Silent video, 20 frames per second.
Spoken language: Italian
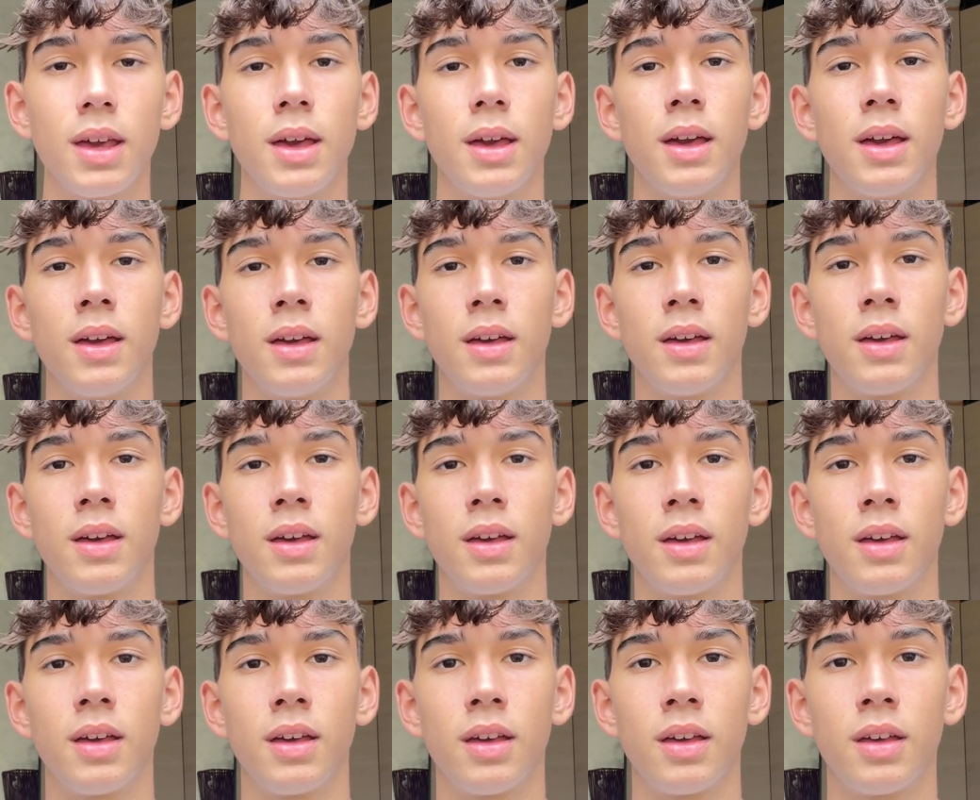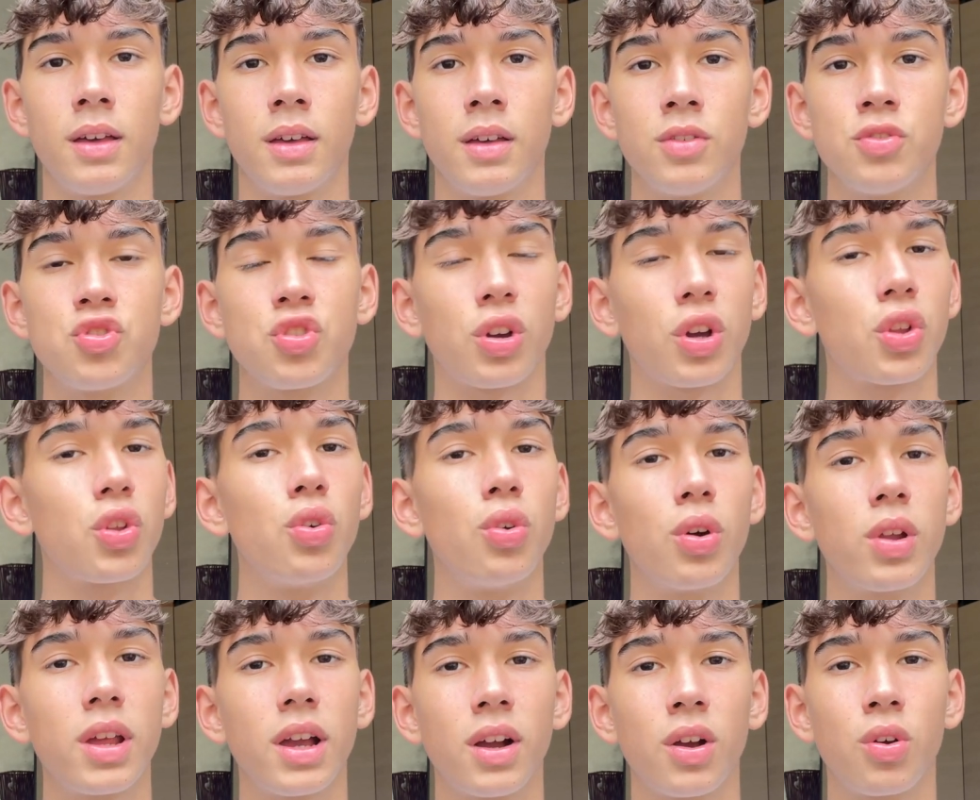Eh,
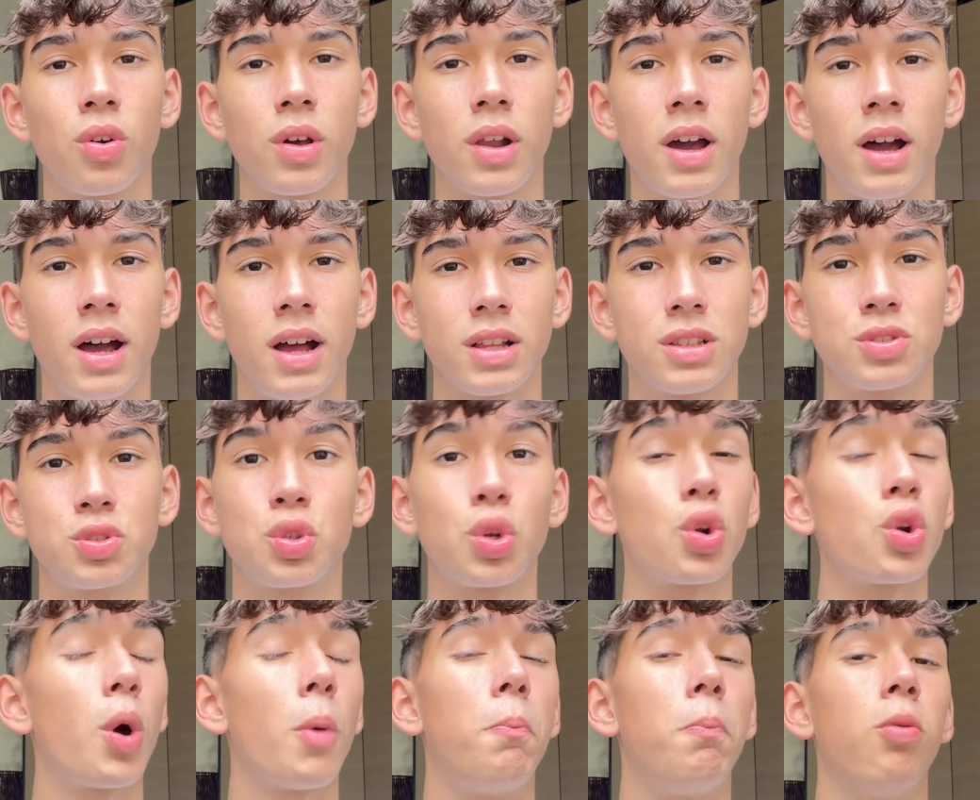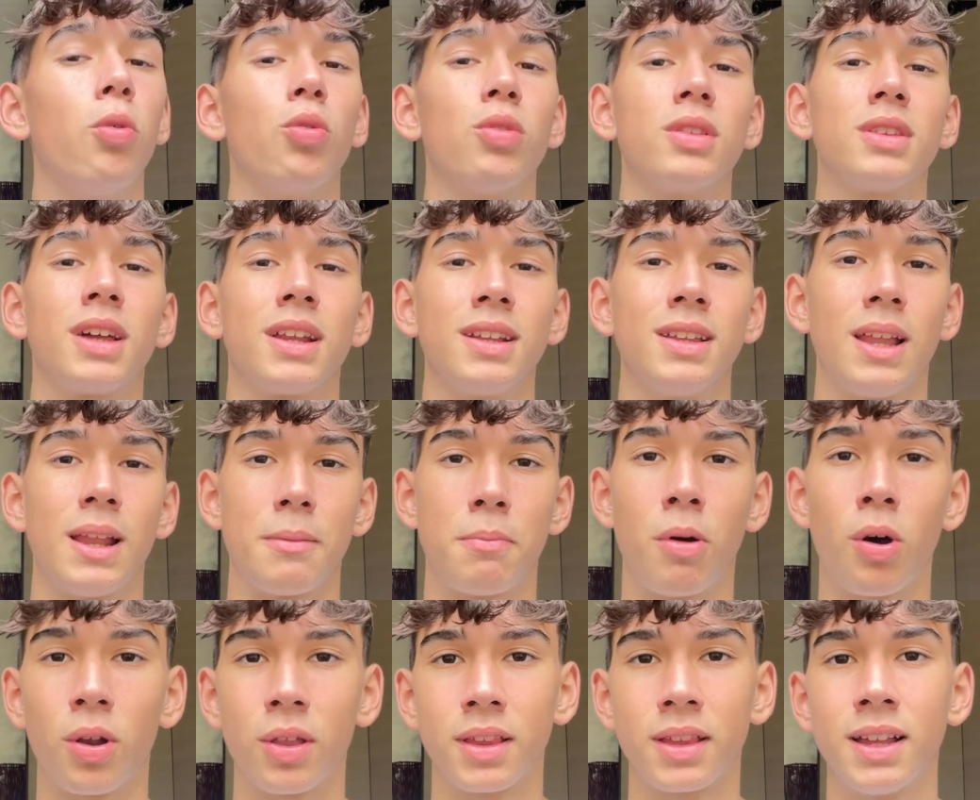giocatori ancora troppo lontani dalla
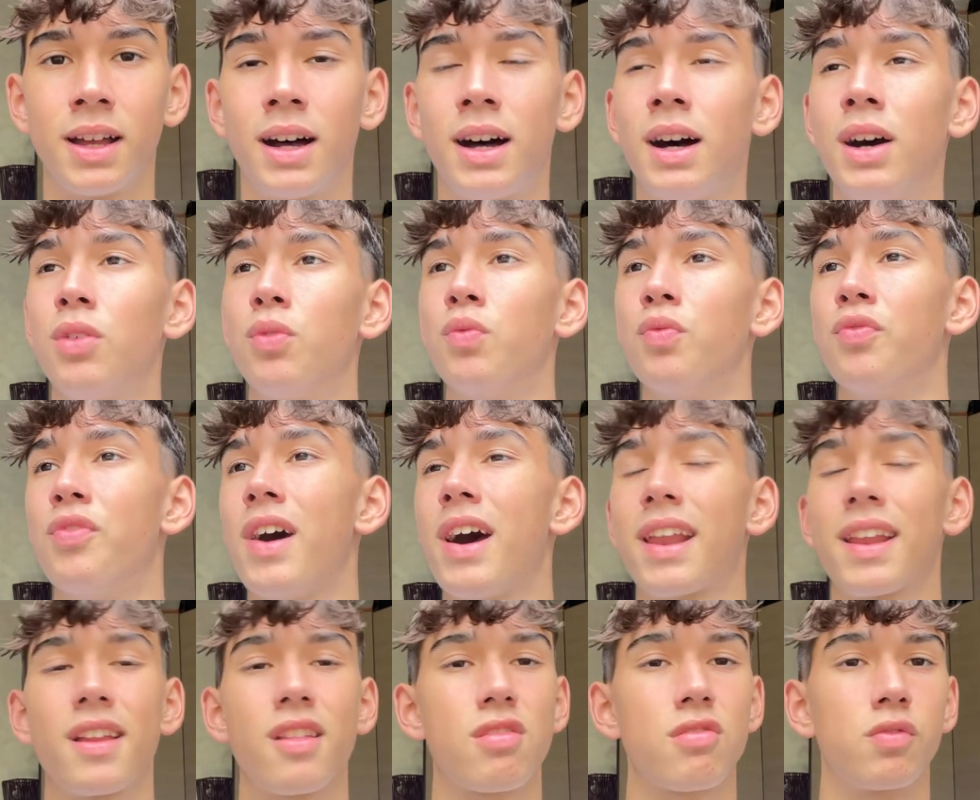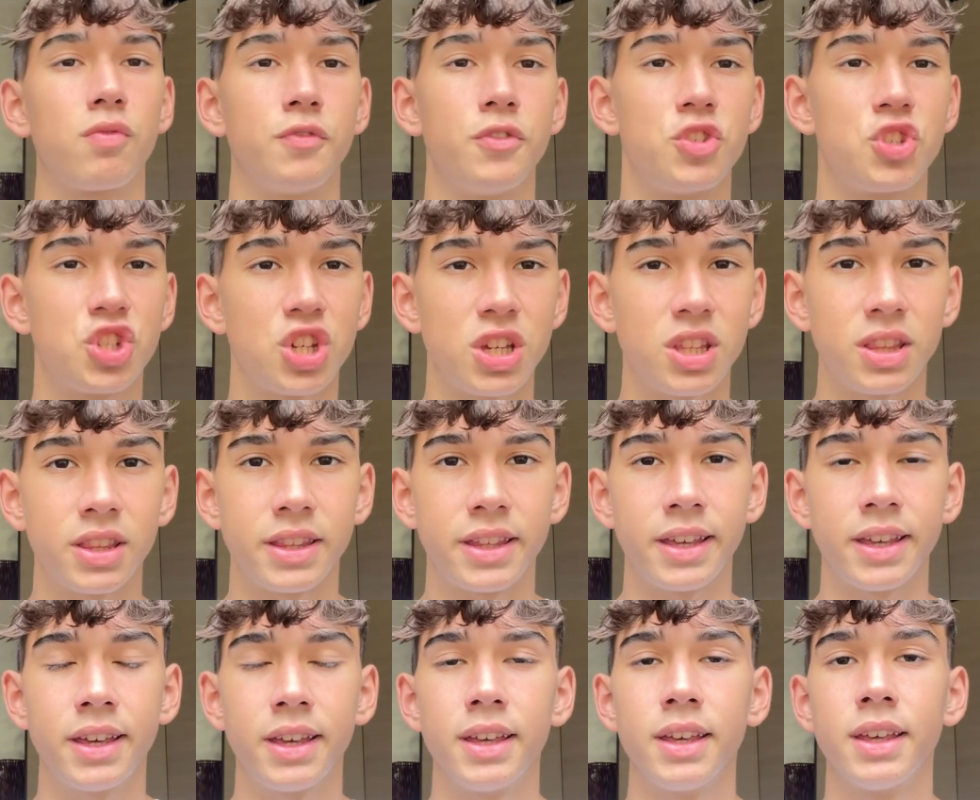porta, un verre
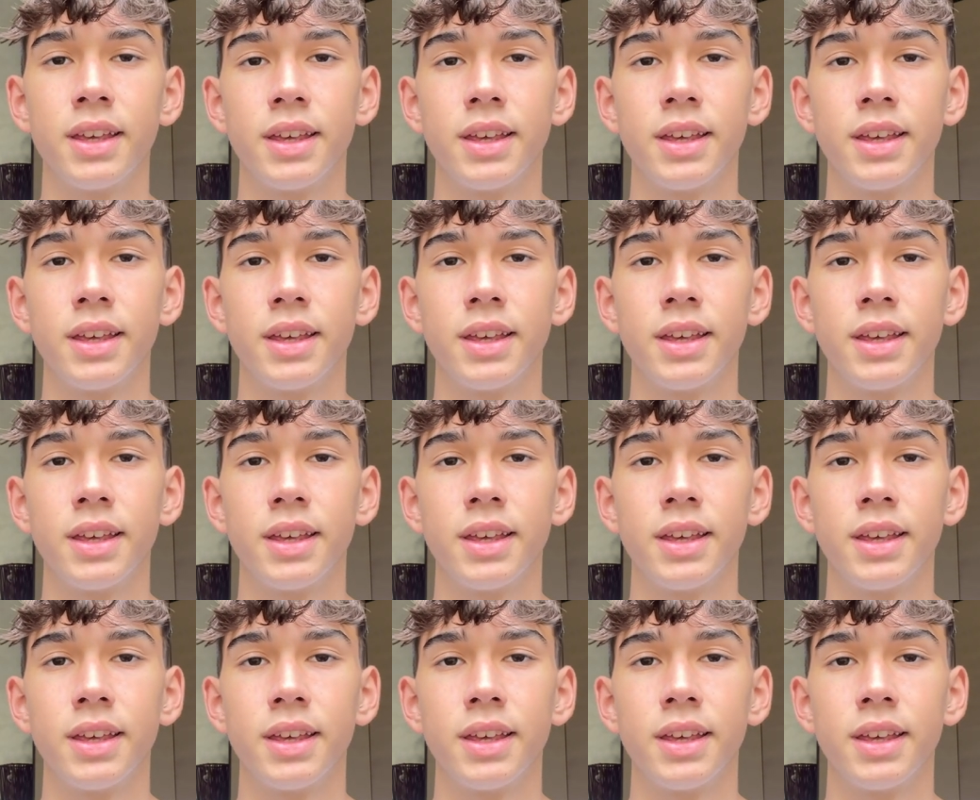insufficiente,